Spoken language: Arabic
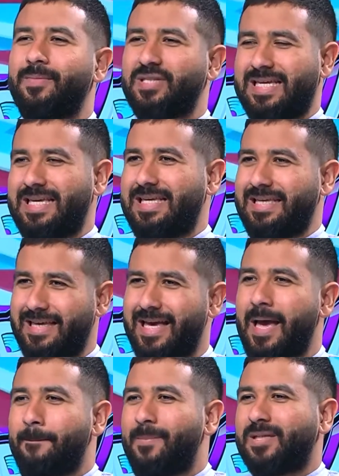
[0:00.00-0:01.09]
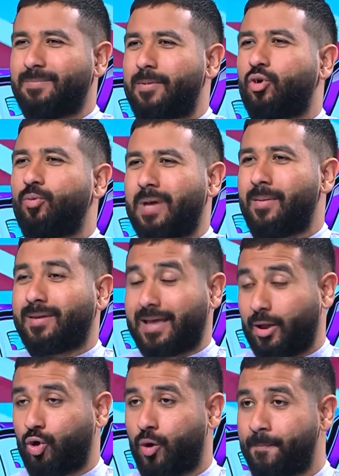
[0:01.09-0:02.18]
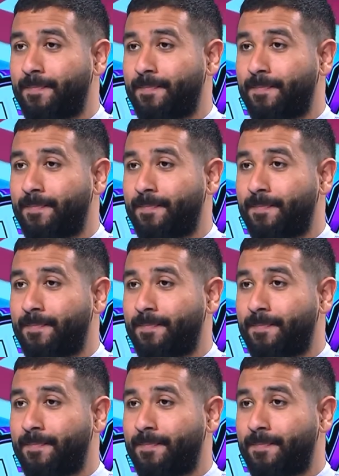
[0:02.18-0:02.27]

مش زي مش ما بيكونوا بكامل طاقتهم